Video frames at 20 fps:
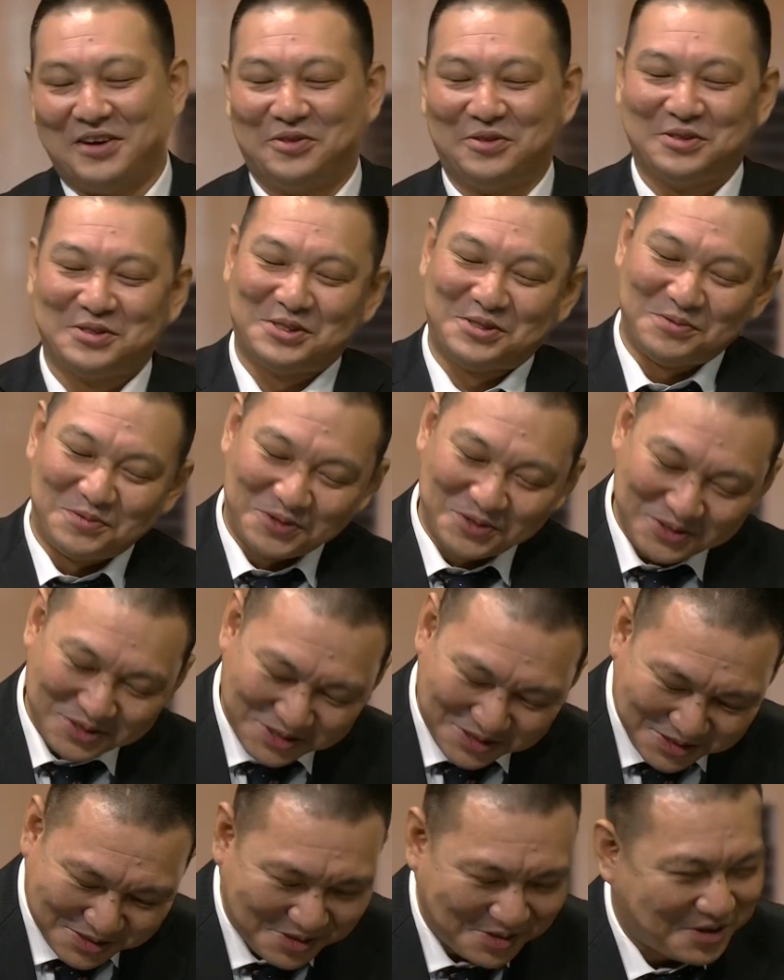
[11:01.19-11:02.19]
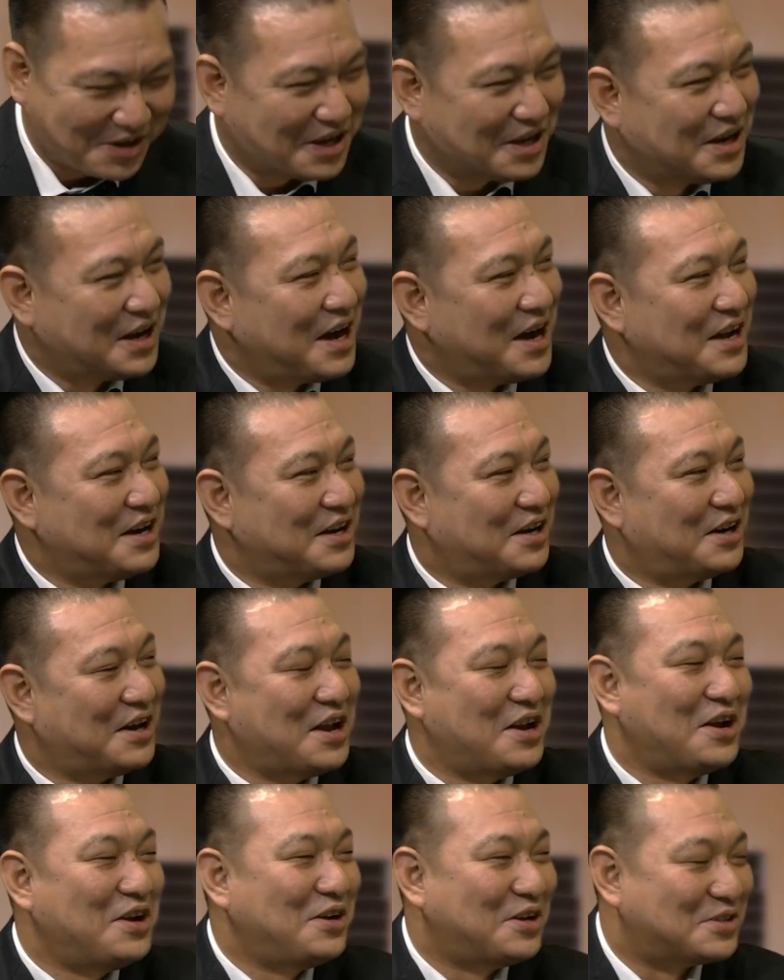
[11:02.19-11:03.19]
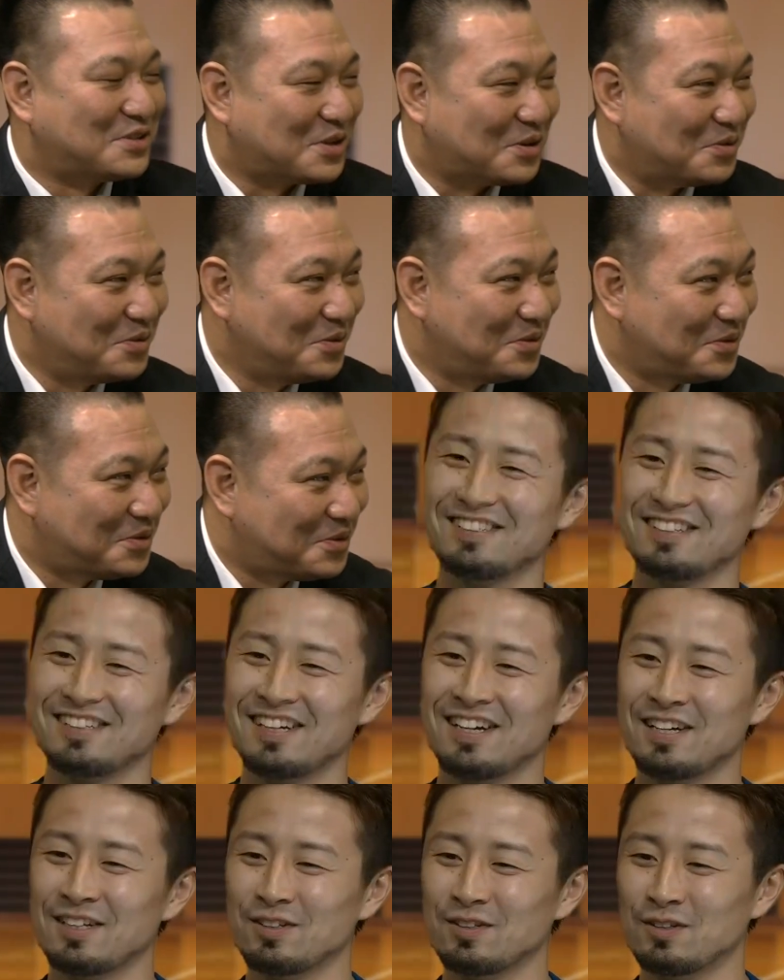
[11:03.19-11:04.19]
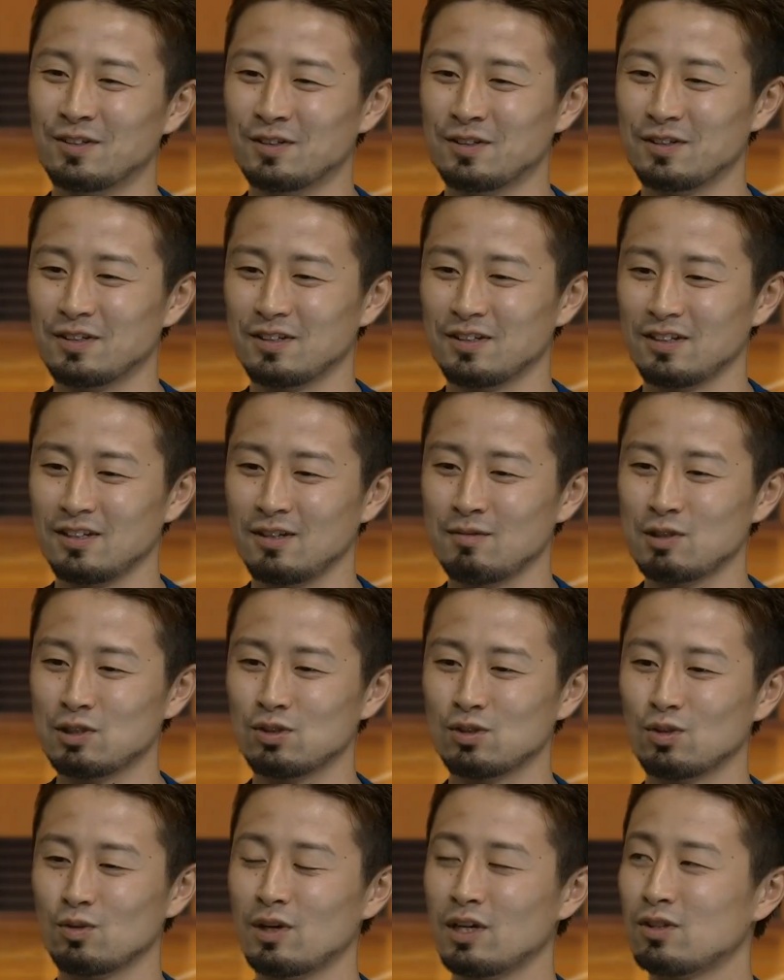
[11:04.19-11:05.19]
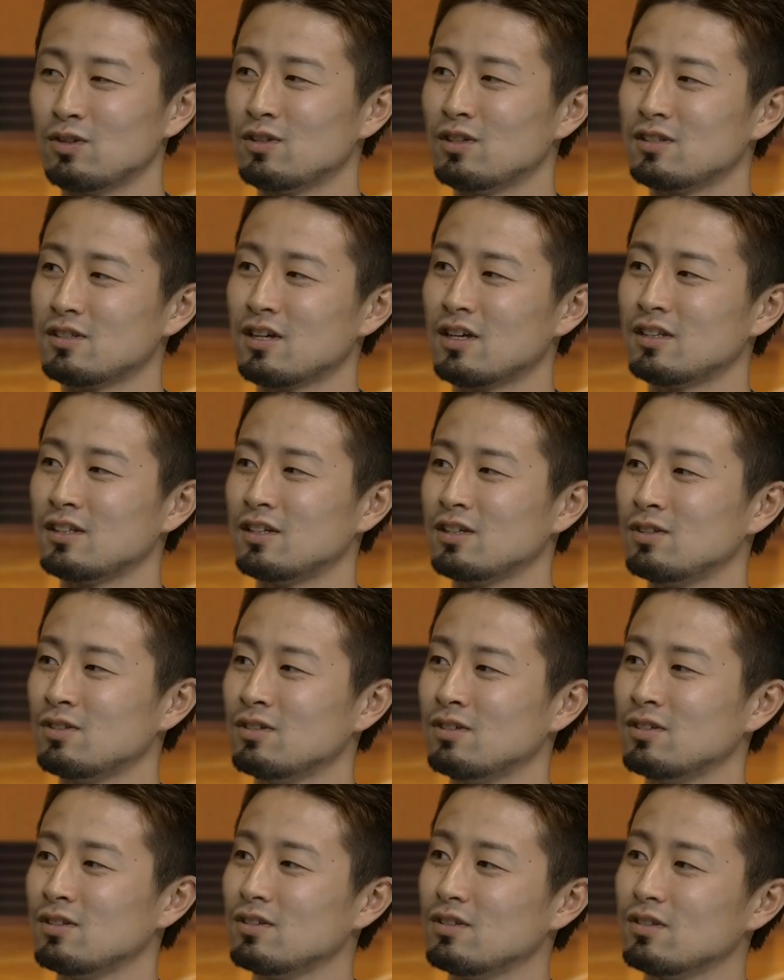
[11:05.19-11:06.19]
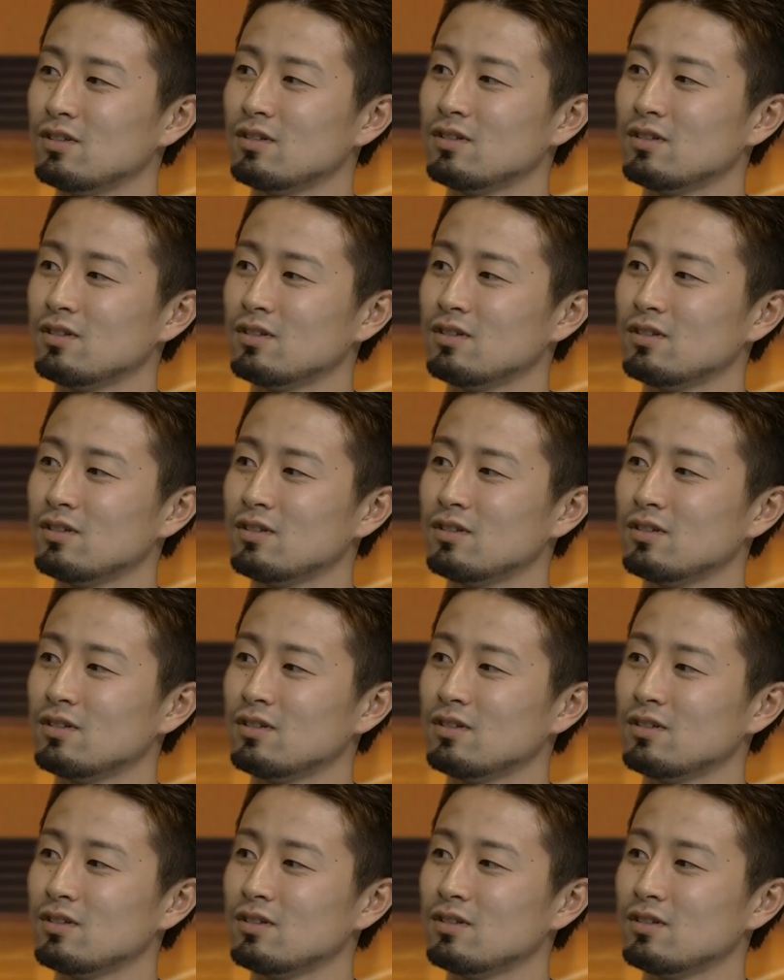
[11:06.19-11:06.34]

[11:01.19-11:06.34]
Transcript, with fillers: これものすごい意外な、はい、え何やってたのあの今ちょうどウェイトで使ってる